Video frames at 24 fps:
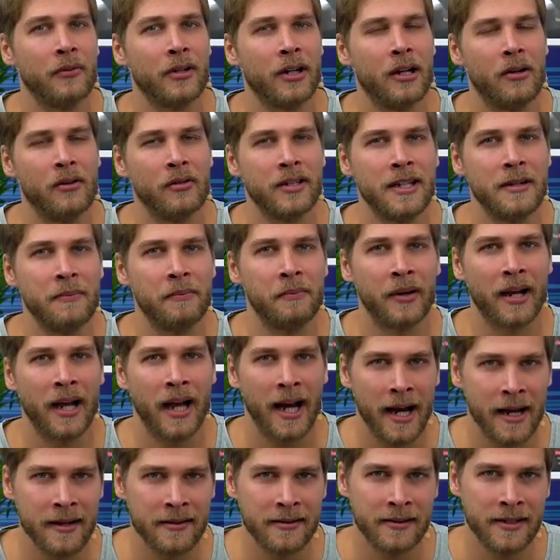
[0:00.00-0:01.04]
und auch die
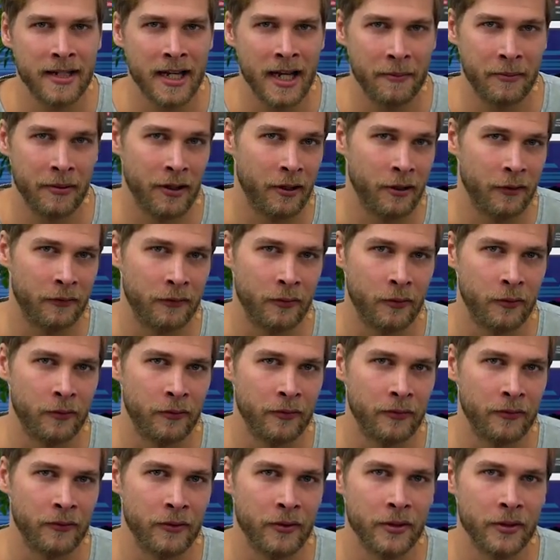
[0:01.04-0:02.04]
Preise, die Apple aufrufen